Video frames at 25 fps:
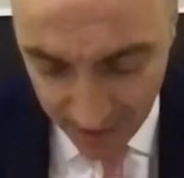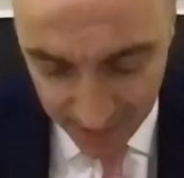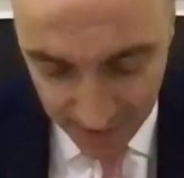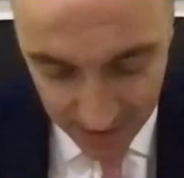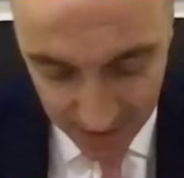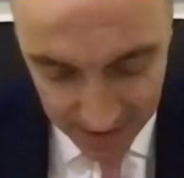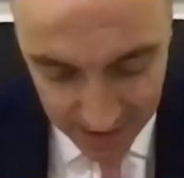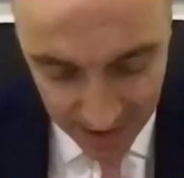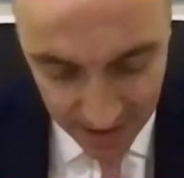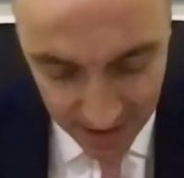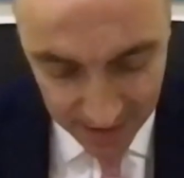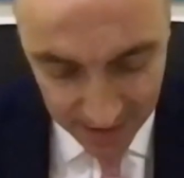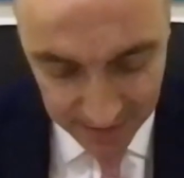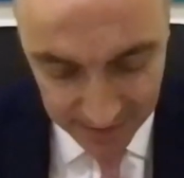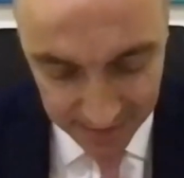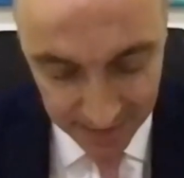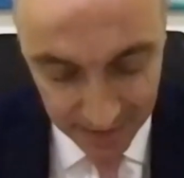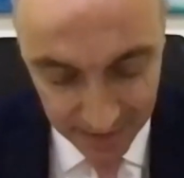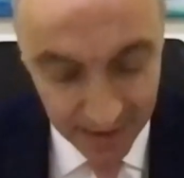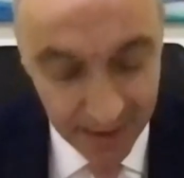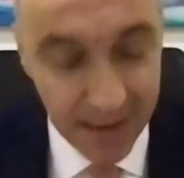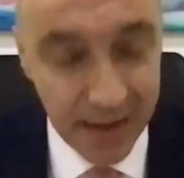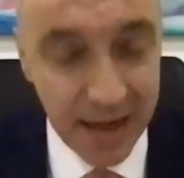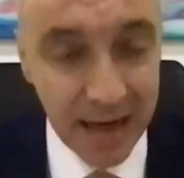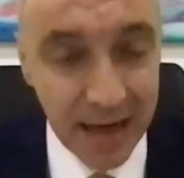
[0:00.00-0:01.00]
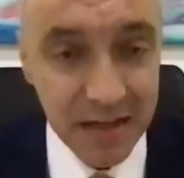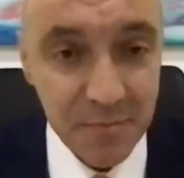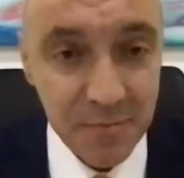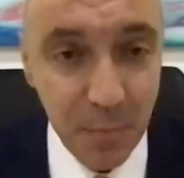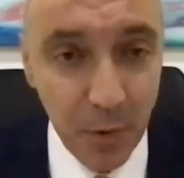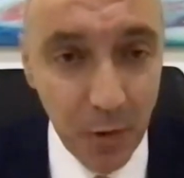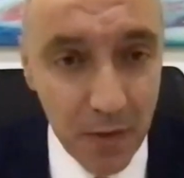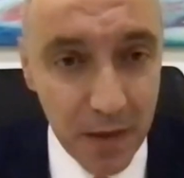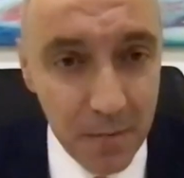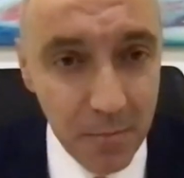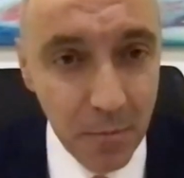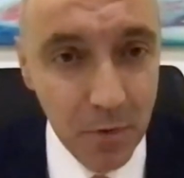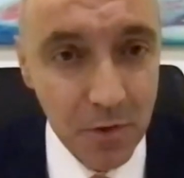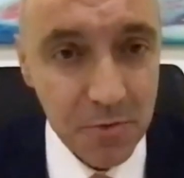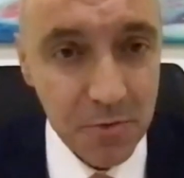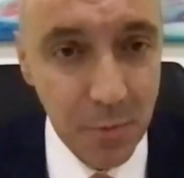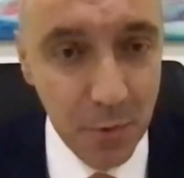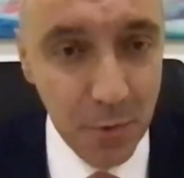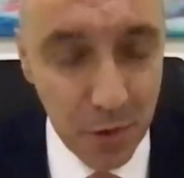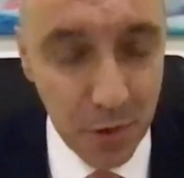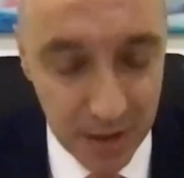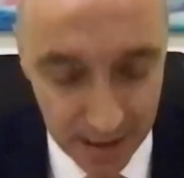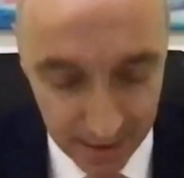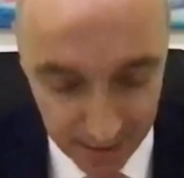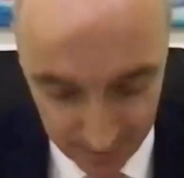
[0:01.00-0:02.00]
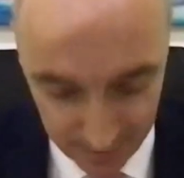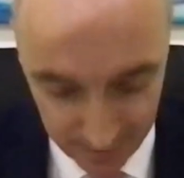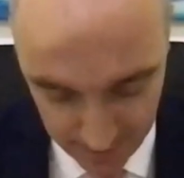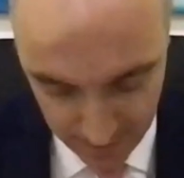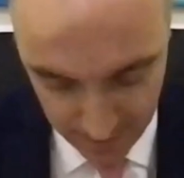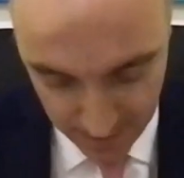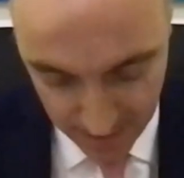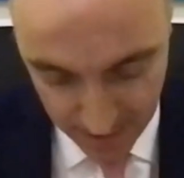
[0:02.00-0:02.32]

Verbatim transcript: de ellas las podemos borrar,